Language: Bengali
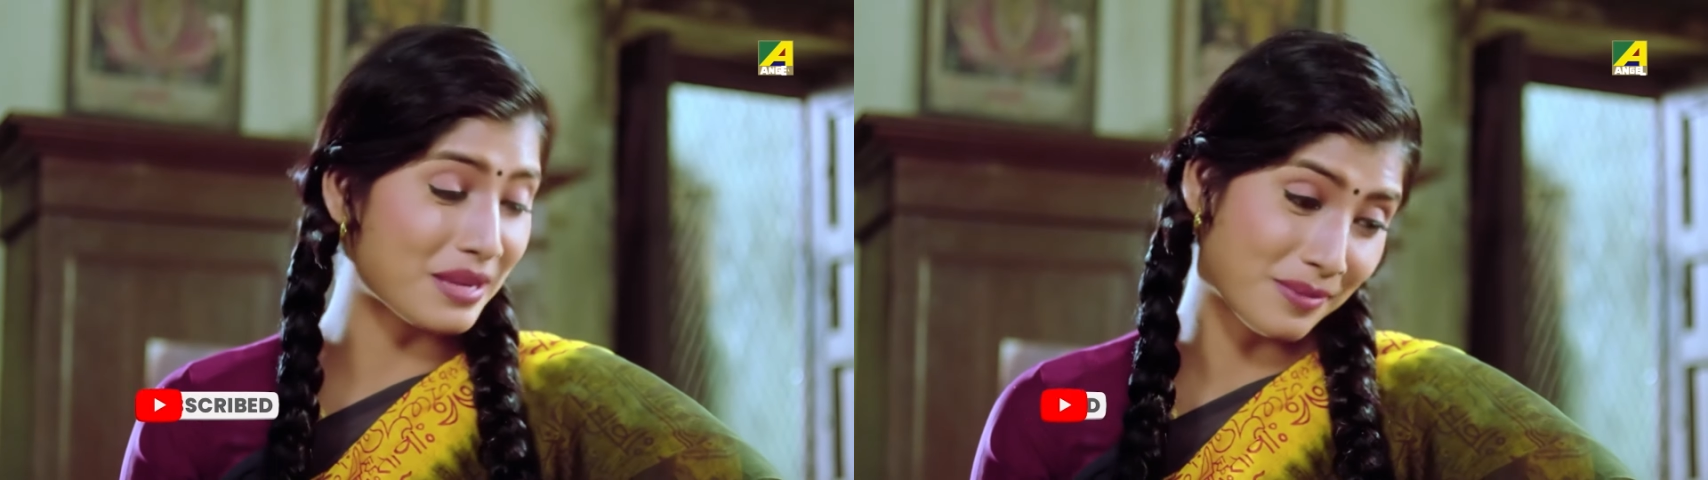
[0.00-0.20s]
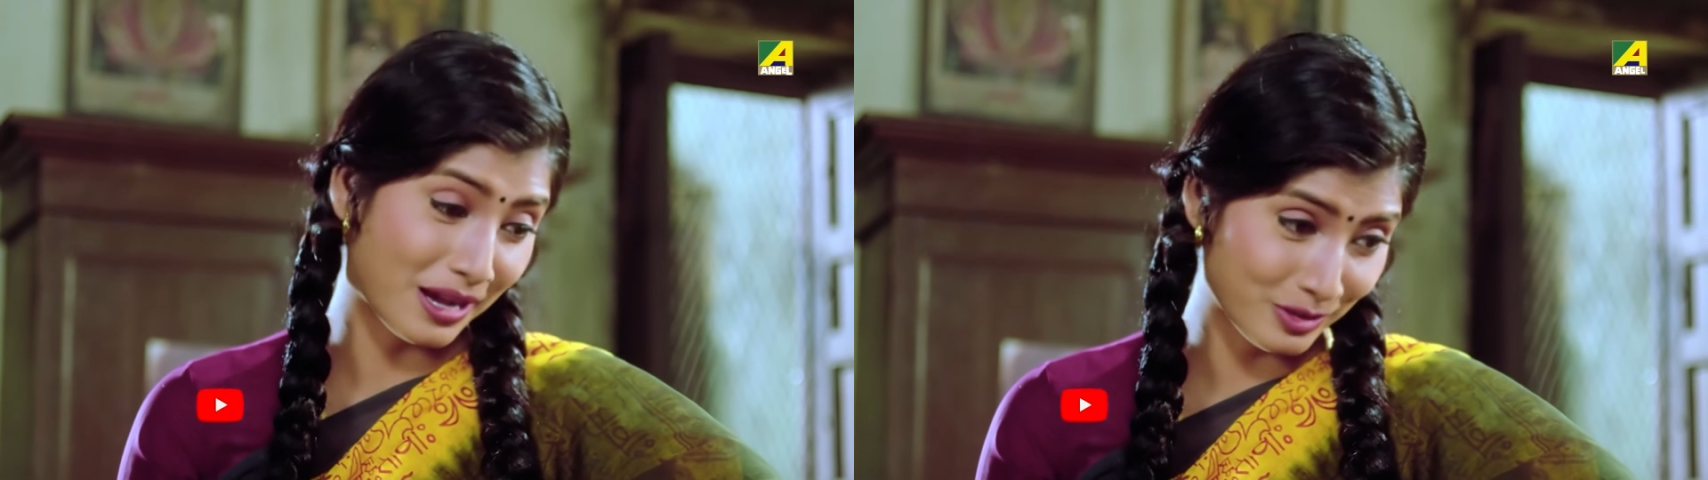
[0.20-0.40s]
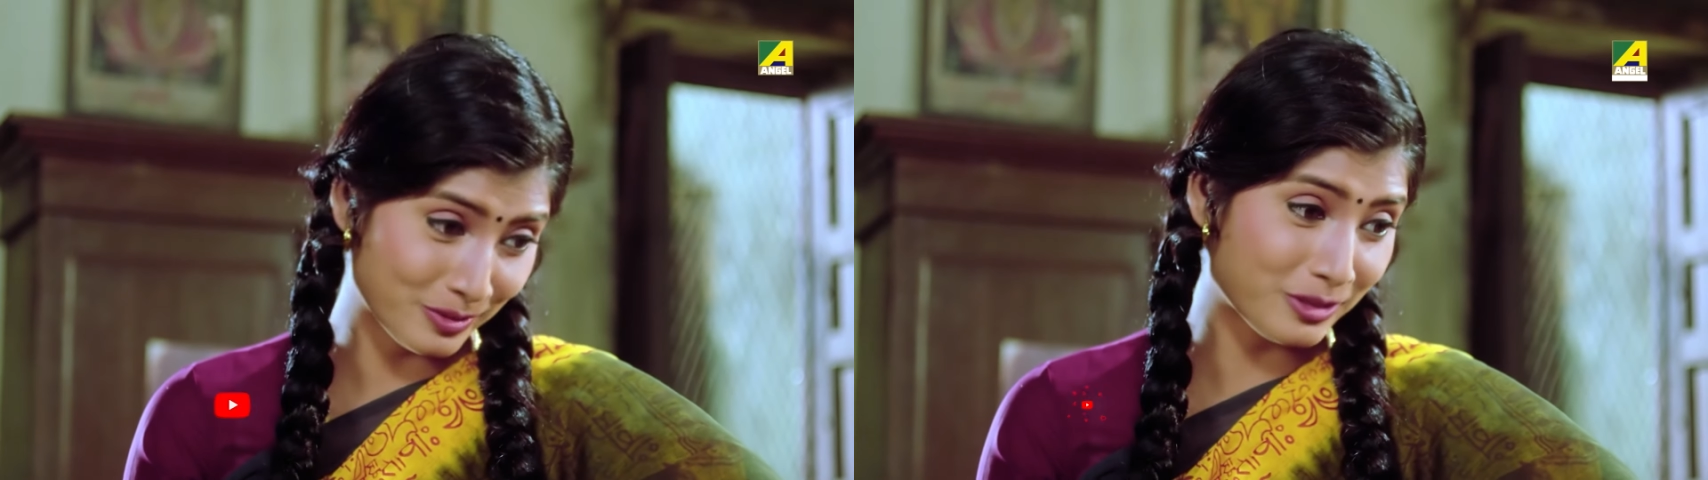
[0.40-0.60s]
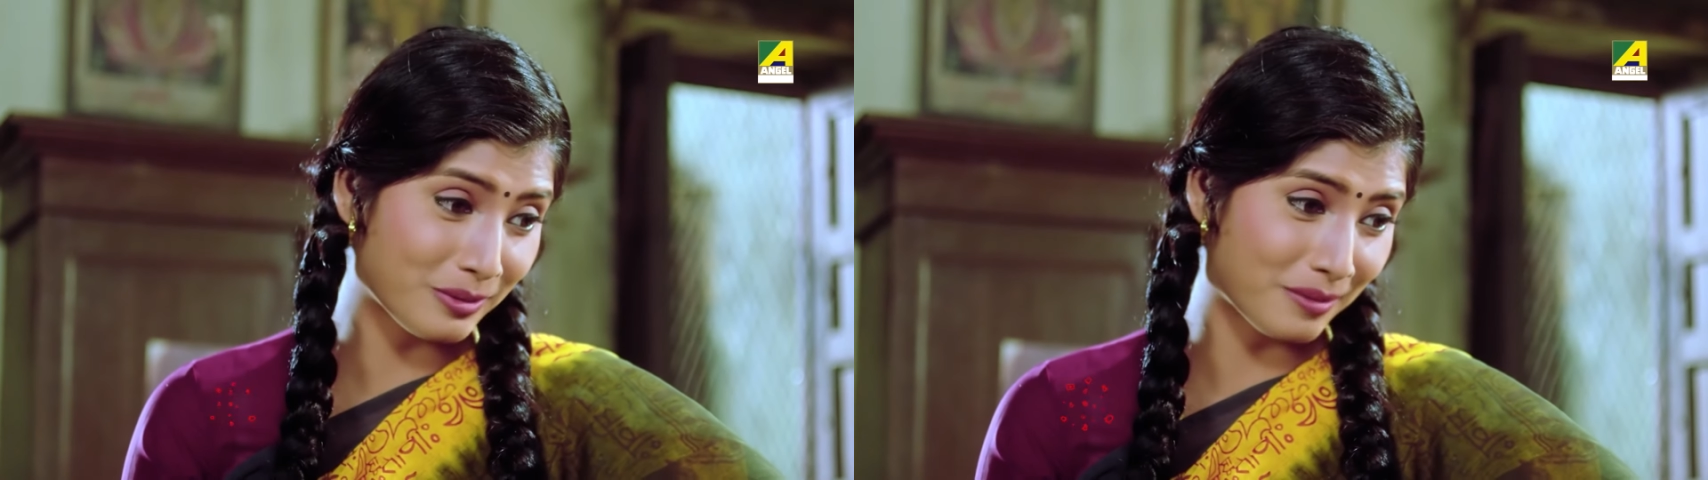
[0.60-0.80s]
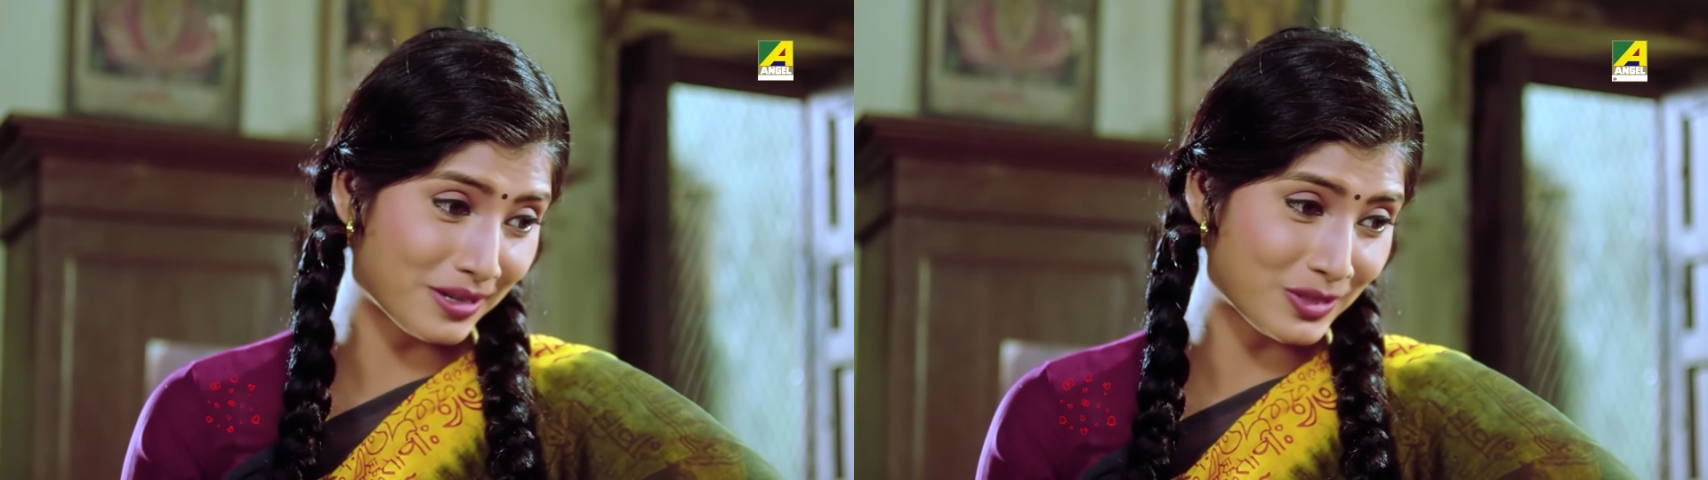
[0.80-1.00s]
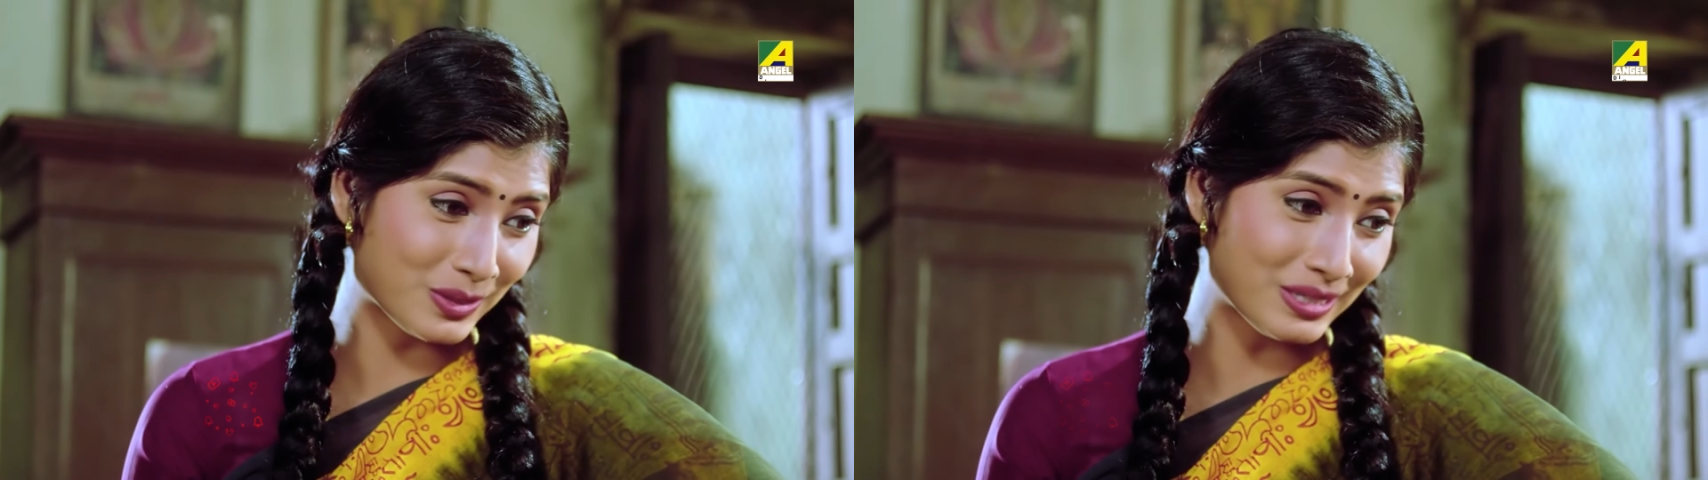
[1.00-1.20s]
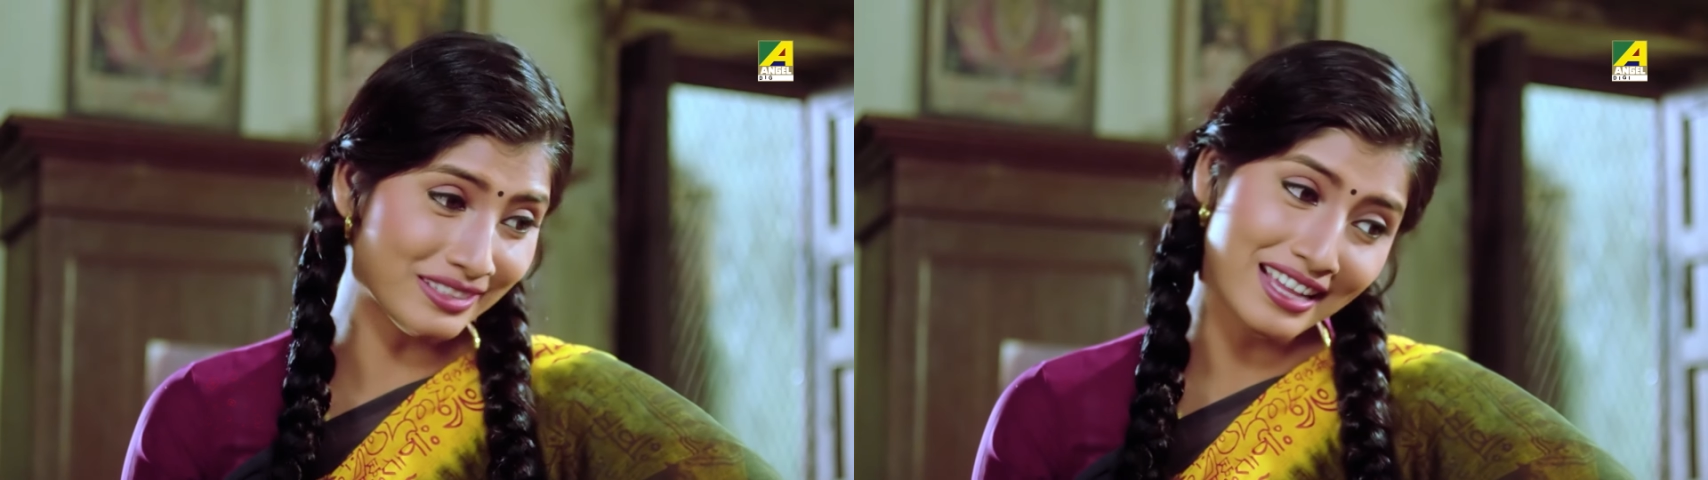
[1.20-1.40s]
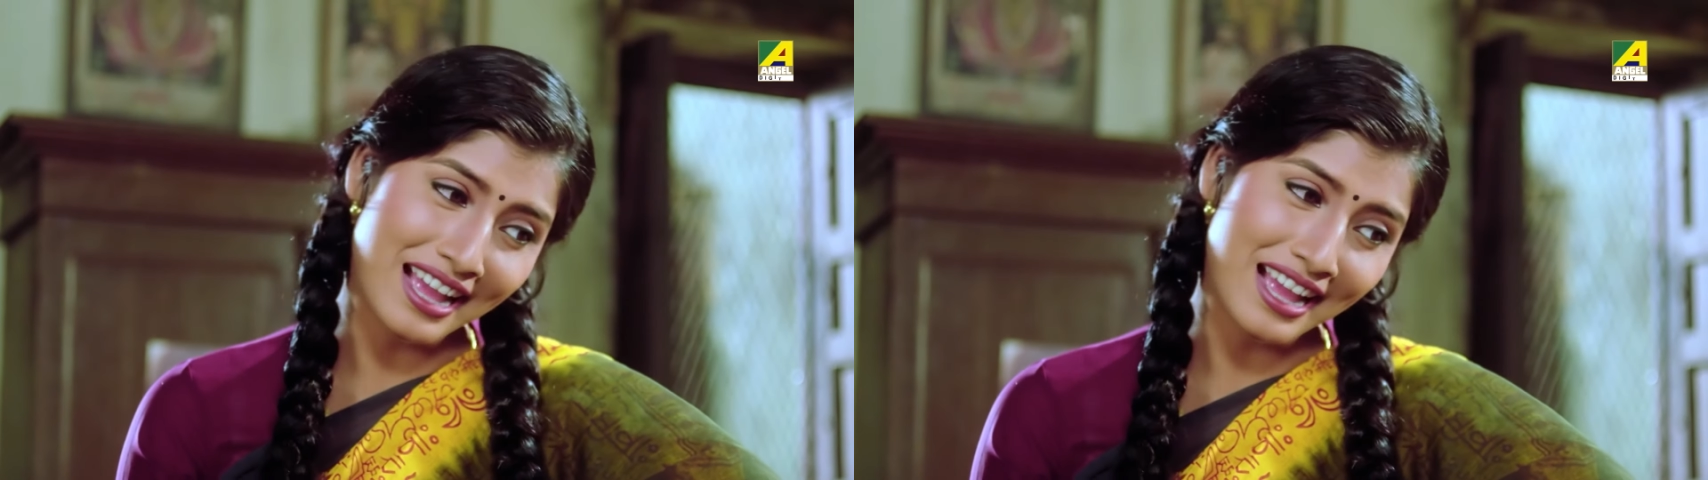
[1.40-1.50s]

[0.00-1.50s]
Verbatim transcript: আমার ভালো মন্দ ভাবার জন্যে